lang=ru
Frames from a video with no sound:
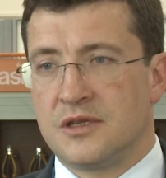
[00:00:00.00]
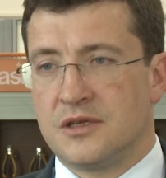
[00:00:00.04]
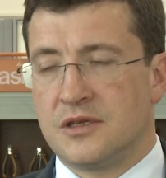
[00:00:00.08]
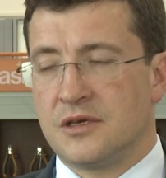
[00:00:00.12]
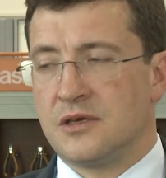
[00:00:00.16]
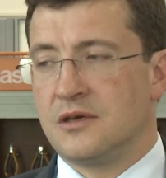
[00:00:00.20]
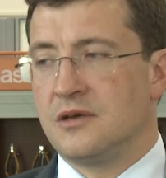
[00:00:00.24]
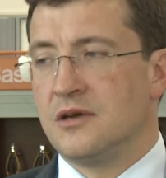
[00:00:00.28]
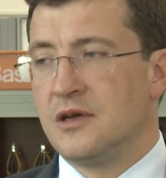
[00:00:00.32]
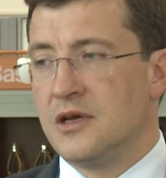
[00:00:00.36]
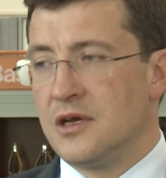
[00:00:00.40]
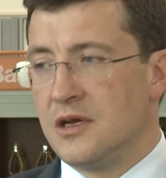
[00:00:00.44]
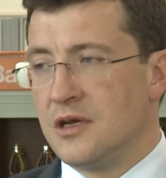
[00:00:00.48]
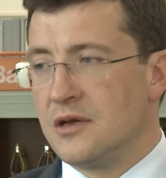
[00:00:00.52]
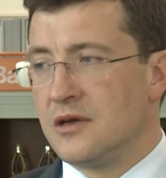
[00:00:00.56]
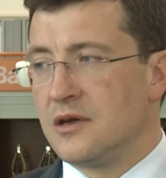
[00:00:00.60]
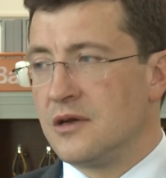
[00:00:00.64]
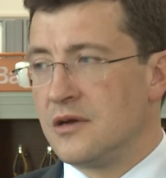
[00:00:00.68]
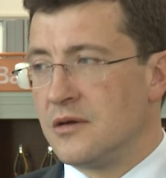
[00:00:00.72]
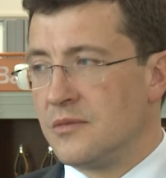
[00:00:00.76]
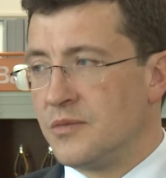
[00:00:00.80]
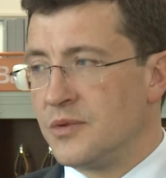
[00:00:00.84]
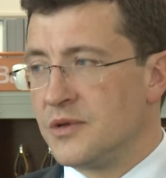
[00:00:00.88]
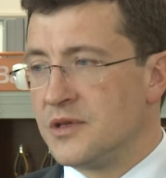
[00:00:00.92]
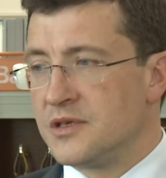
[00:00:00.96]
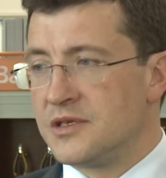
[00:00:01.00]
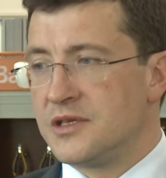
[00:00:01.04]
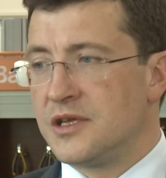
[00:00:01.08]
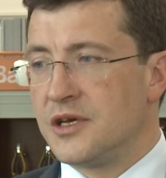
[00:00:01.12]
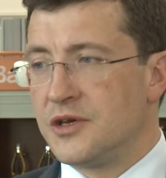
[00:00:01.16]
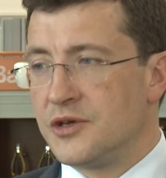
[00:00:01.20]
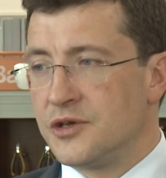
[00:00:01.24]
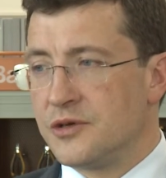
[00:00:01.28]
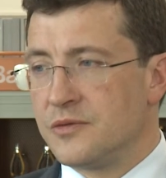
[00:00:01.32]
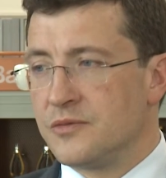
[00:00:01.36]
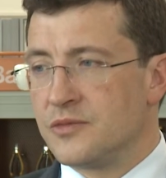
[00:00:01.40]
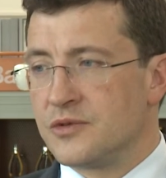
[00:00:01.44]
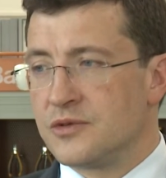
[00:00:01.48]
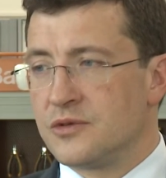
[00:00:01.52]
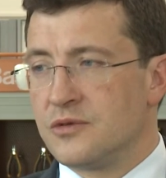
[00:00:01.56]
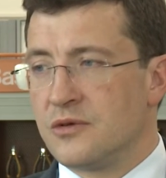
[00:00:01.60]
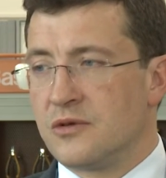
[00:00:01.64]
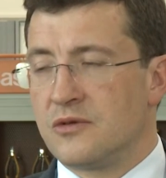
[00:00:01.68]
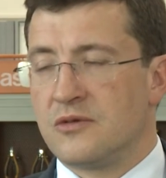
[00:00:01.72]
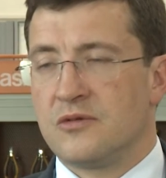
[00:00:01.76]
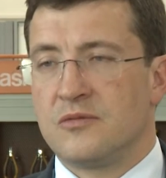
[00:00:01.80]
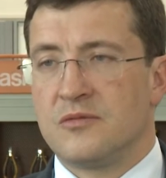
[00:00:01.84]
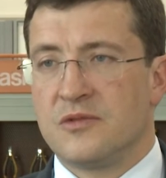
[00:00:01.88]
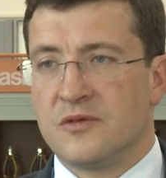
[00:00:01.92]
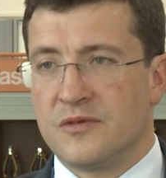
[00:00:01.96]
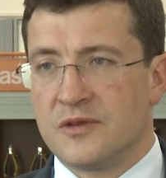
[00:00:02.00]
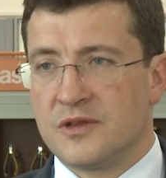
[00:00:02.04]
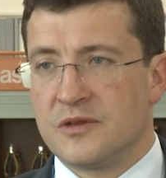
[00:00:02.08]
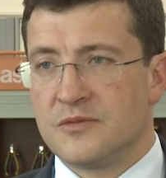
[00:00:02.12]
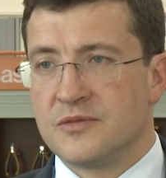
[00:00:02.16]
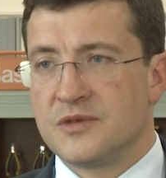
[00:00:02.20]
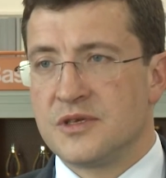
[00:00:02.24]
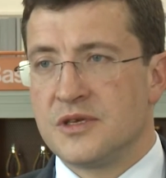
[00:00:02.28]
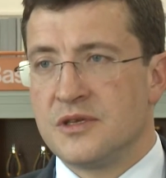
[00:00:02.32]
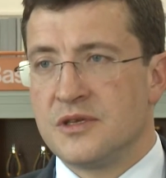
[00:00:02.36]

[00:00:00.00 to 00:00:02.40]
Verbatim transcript: Это э, по-настоящему здорово, мы в этом